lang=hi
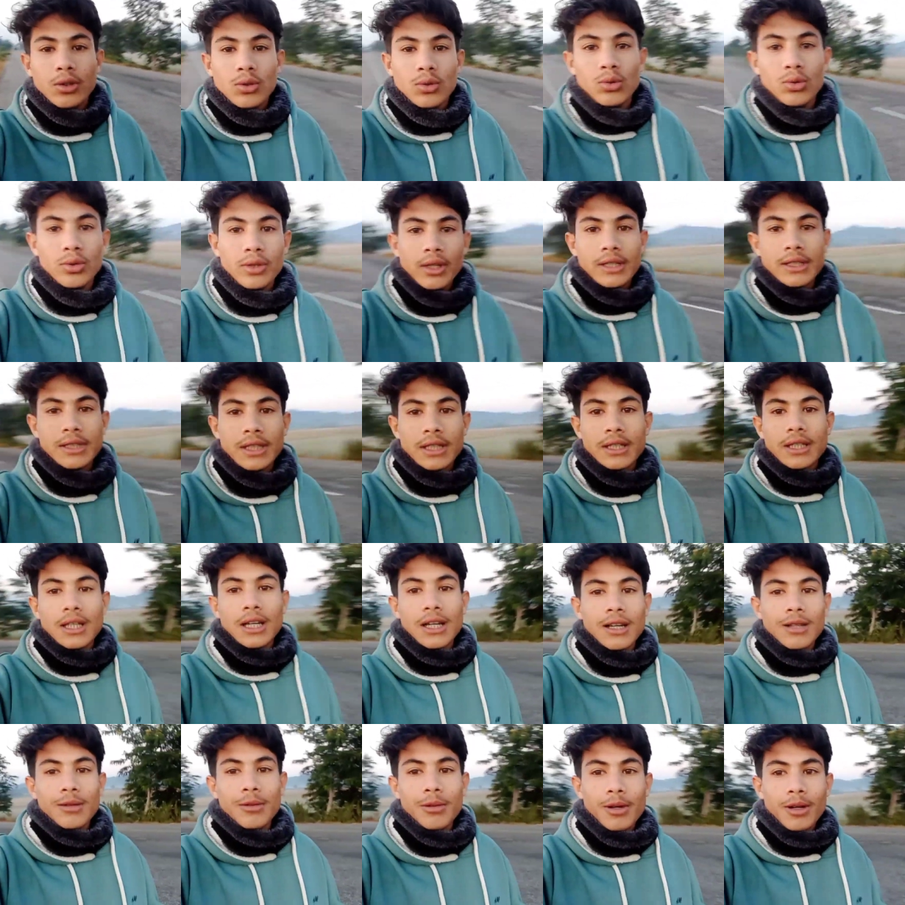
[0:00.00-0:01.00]
तो देख
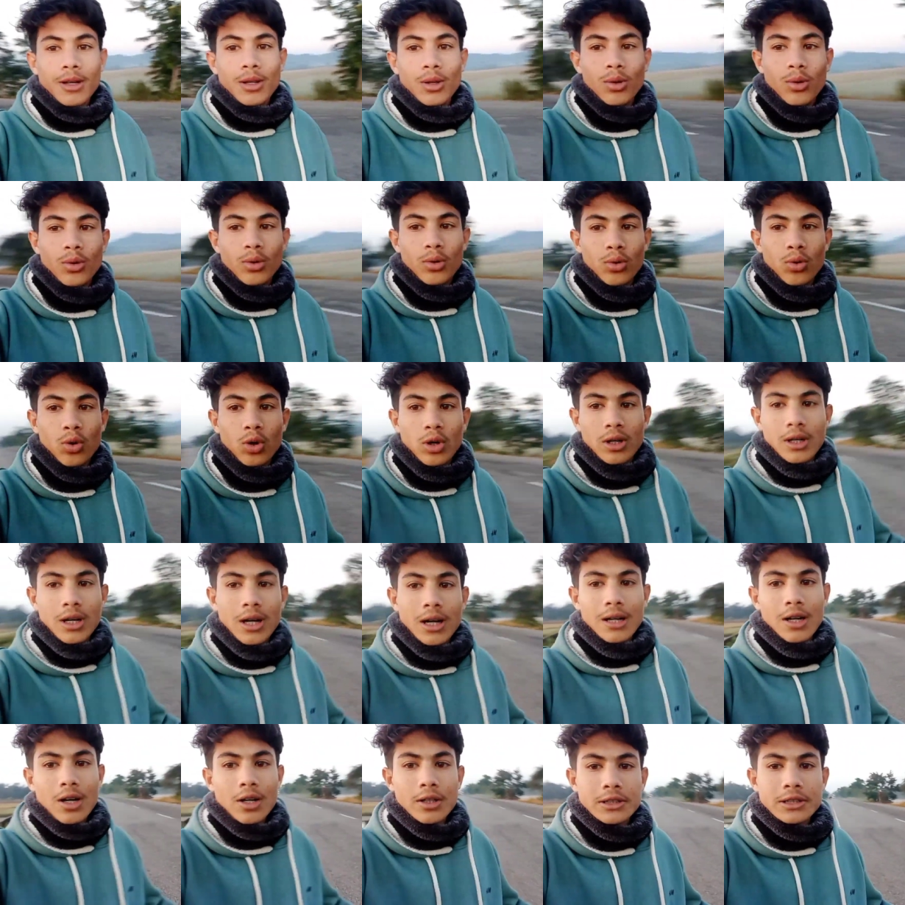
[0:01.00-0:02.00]
सकते हैं अगल बगल और रोड
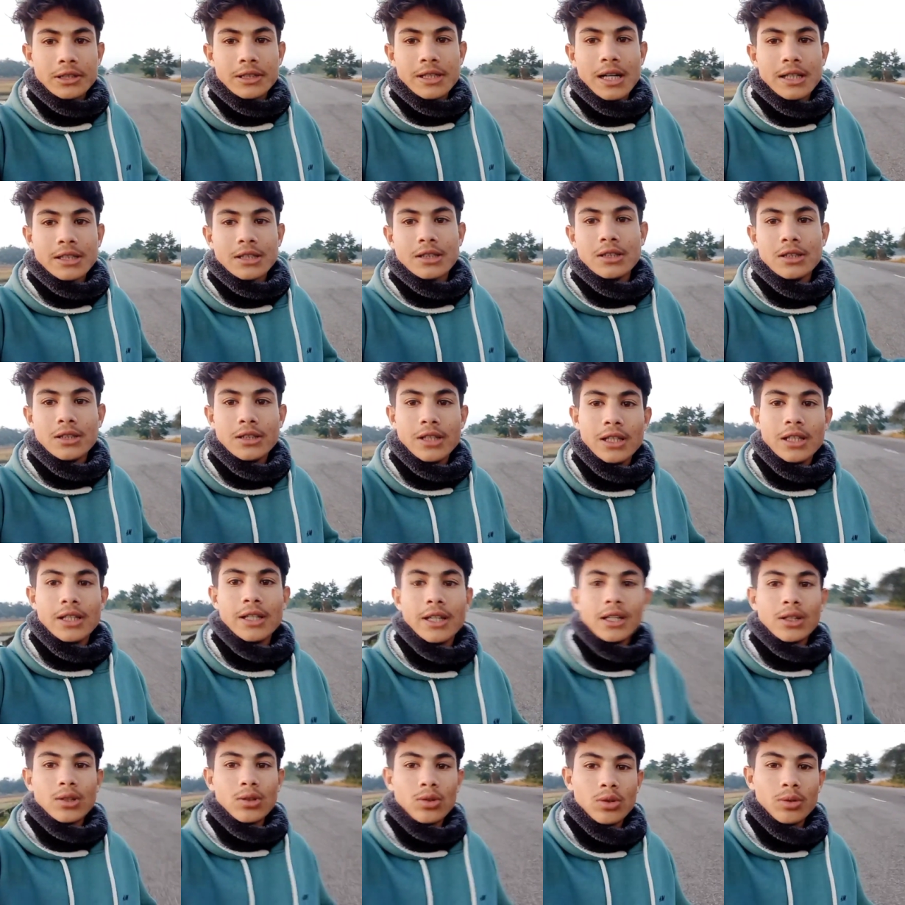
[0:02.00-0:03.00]
का कंस्ट्रक्शन चल
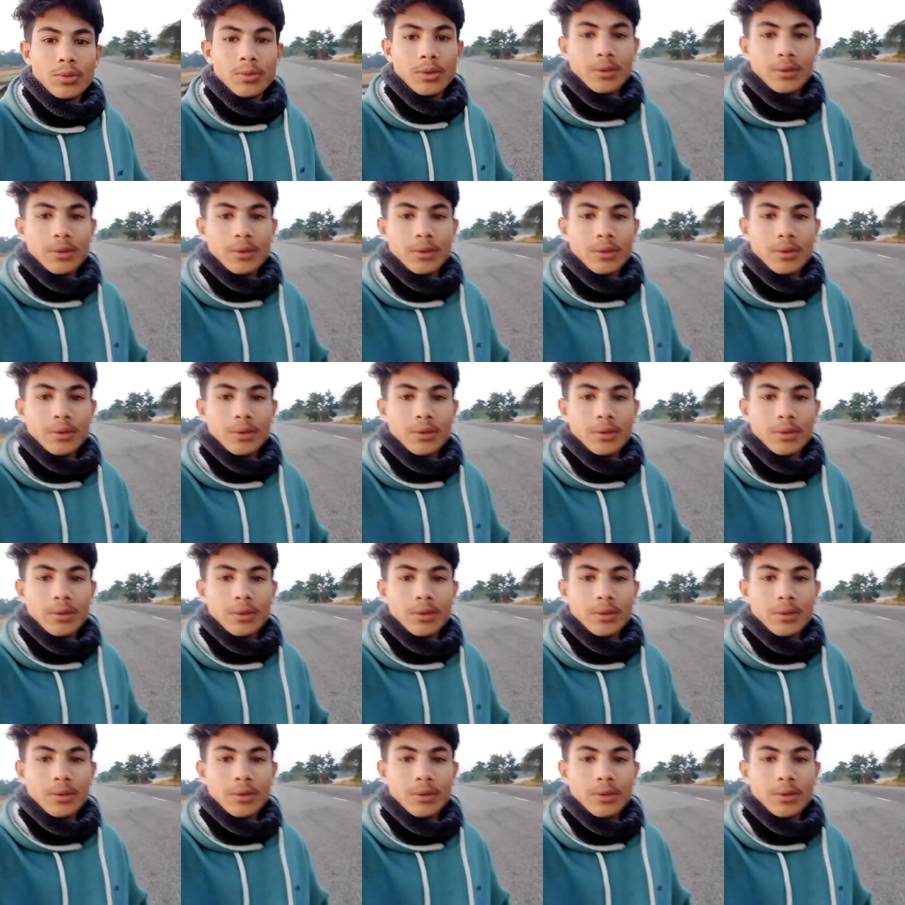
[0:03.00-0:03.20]
रहे तो